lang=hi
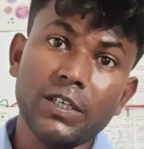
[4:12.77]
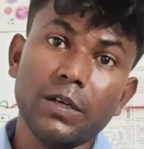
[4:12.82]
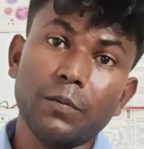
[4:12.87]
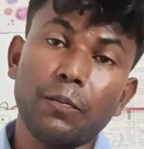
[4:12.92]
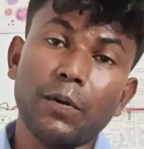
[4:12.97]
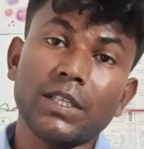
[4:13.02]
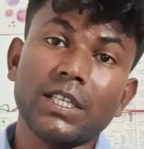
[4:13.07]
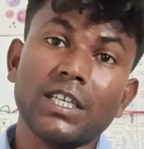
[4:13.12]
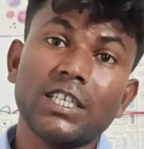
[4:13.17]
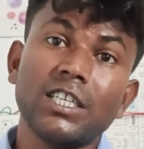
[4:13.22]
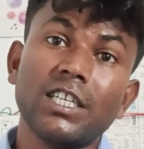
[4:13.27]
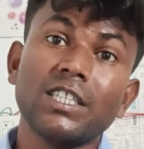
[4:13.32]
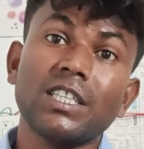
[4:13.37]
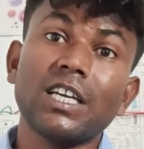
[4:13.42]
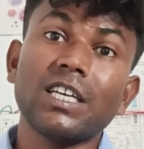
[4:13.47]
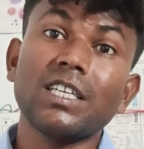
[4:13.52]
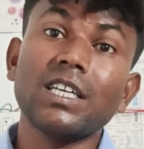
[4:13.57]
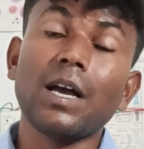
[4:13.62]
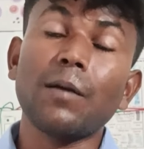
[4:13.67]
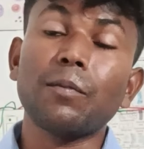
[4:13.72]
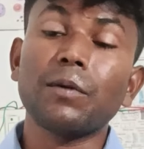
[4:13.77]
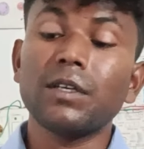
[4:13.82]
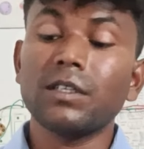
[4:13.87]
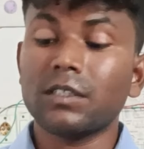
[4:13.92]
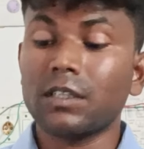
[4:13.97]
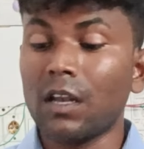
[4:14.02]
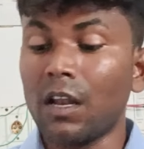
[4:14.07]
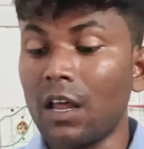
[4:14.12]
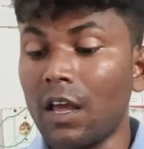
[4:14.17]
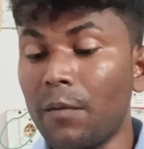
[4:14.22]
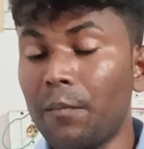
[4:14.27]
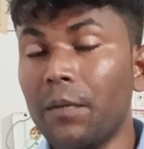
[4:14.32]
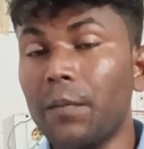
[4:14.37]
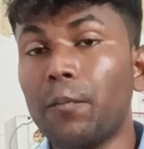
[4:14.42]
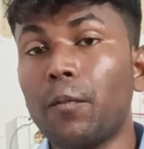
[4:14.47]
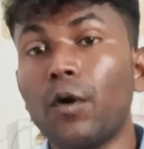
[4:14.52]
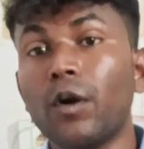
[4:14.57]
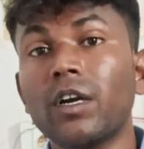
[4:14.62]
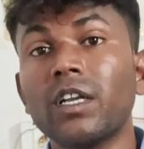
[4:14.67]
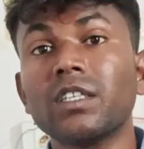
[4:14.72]
की पता किया जाता है कि आपके लैब
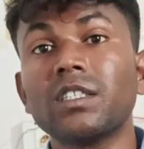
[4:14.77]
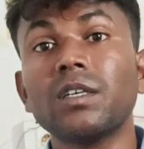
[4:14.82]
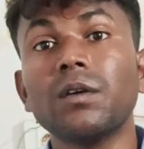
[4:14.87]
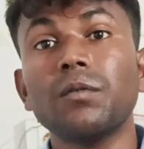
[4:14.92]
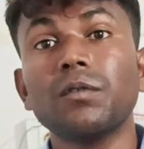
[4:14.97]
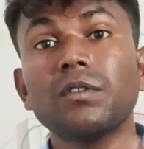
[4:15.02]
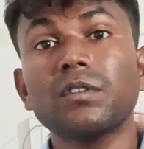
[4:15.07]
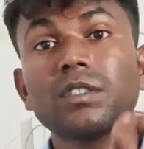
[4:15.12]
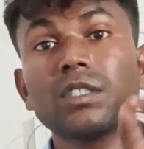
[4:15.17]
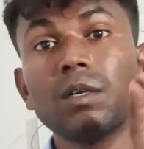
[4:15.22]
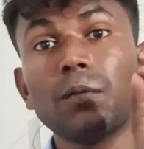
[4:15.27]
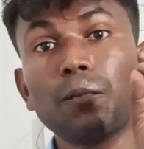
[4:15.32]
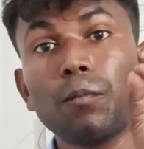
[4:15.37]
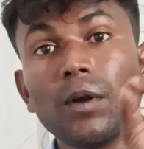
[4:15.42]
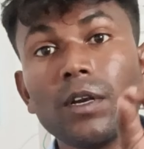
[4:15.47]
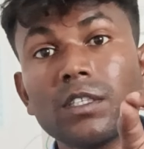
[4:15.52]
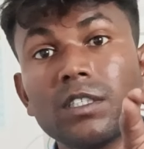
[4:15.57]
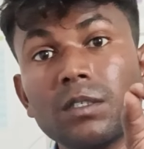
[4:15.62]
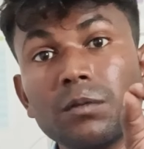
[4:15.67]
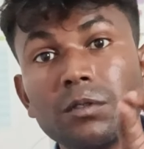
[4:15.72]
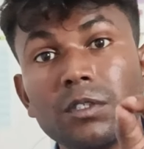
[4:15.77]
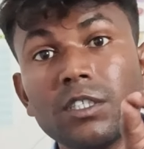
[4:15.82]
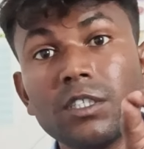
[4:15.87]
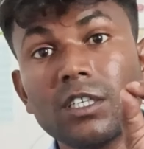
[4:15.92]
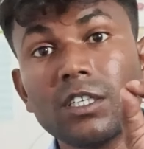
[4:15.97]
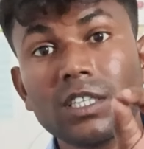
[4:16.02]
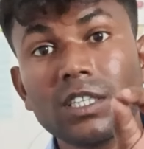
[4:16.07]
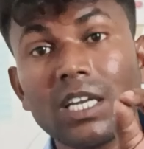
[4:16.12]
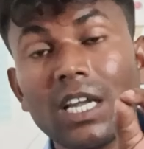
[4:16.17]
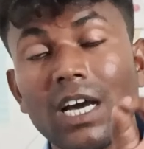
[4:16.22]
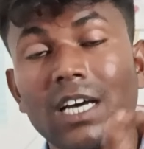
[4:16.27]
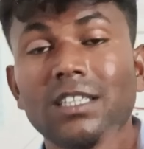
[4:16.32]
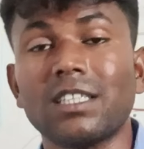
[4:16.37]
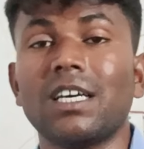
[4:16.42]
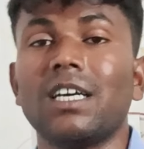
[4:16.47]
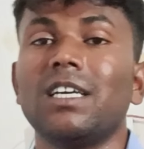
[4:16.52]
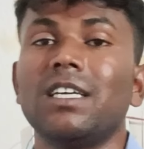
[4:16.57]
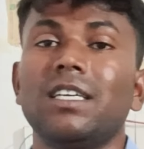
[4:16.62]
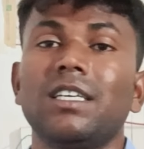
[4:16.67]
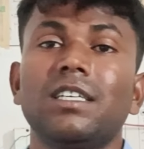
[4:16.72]
में पर डे से सिंपल सी कितना
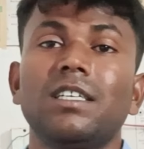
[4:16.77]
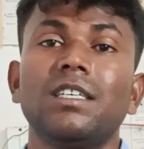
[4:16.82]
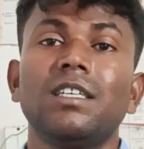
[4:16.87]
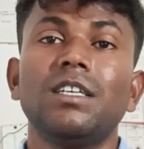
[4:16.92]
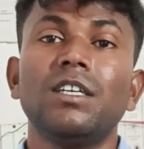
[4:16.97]
आता है